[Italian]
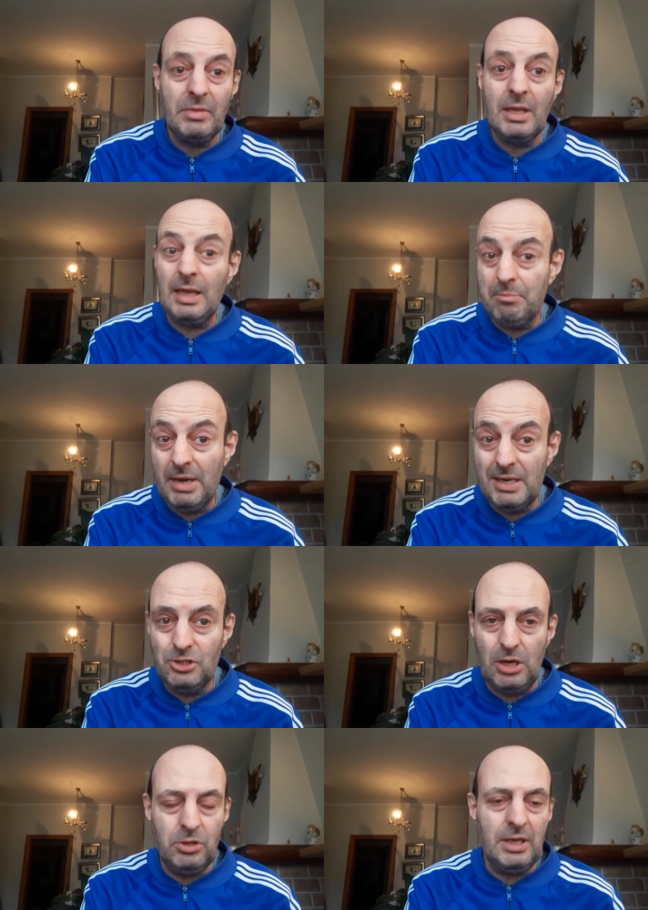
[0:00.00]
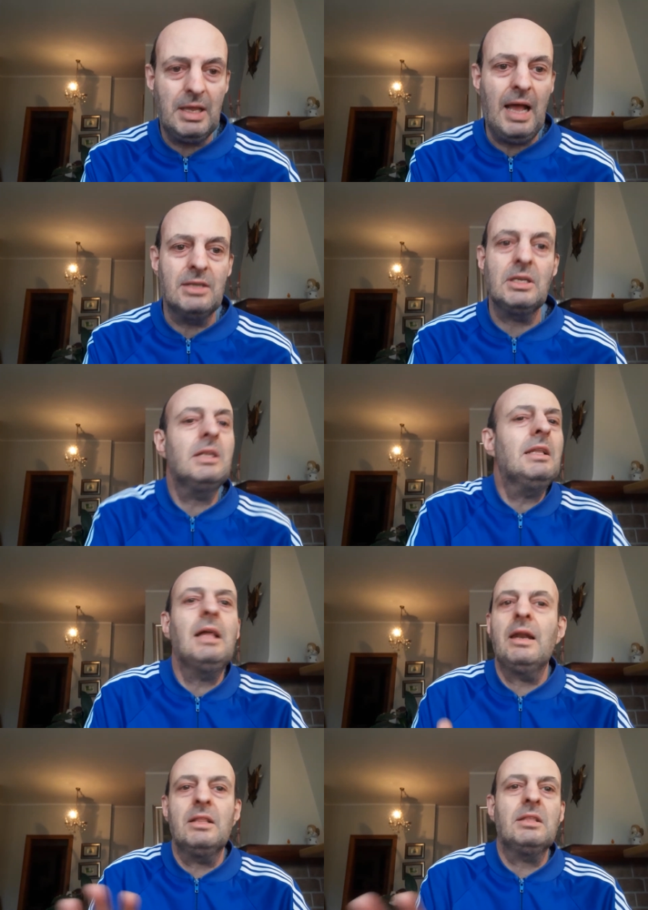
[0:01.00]
che ha pareggiato in casa, di
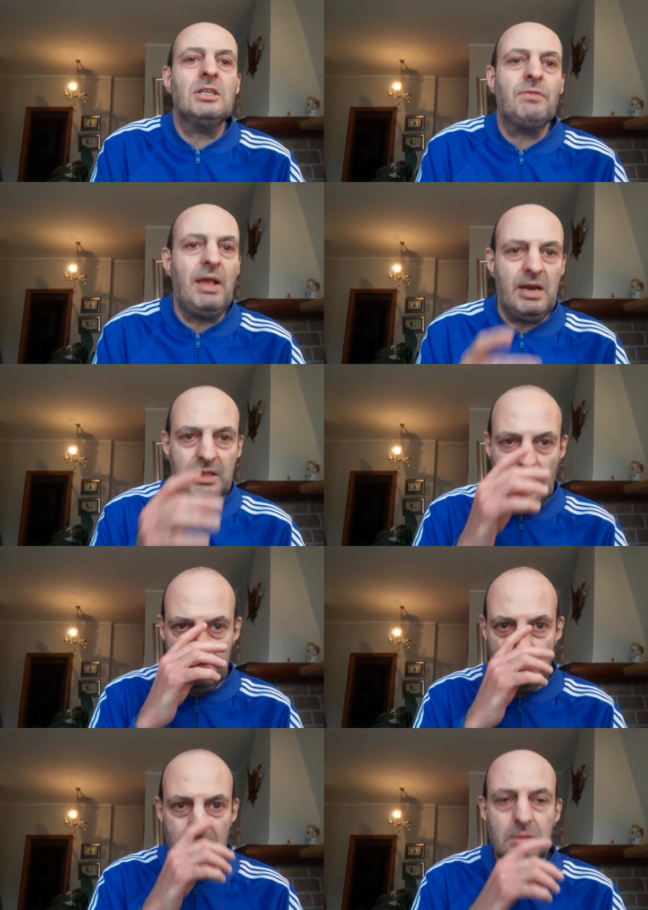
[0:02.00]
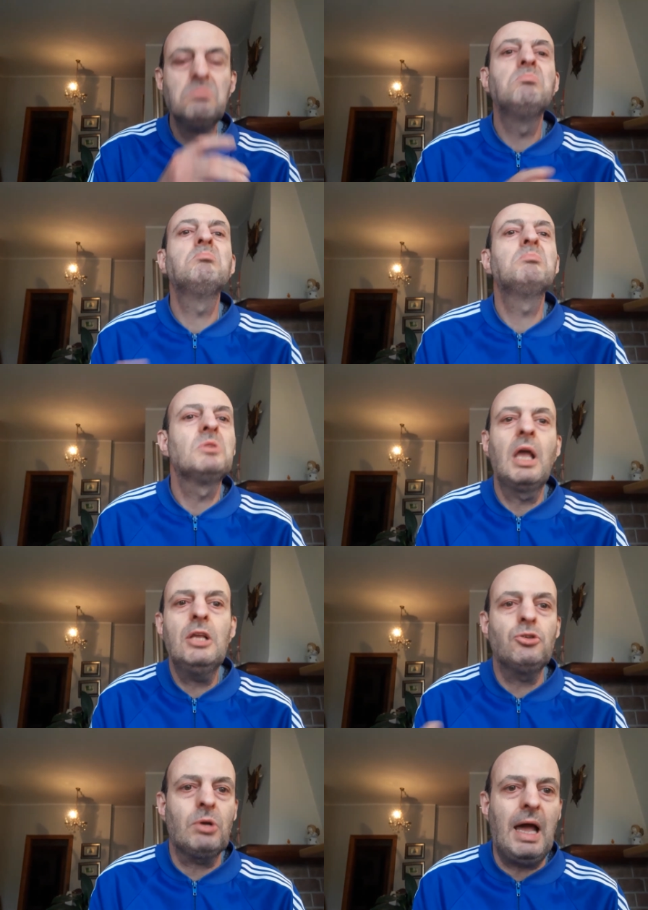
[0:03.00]
andare in trasferta e
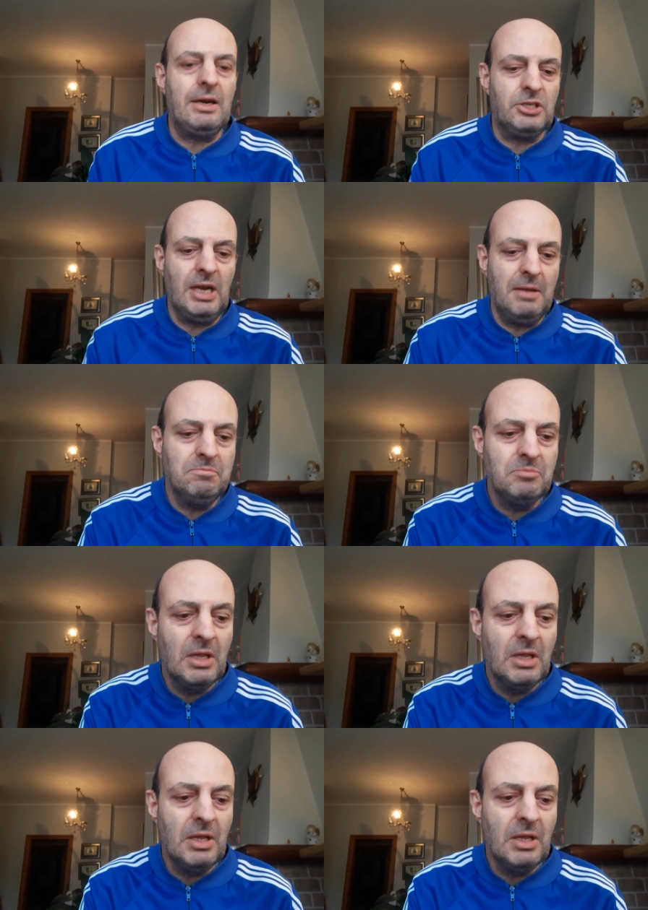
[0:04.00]
giocarsela.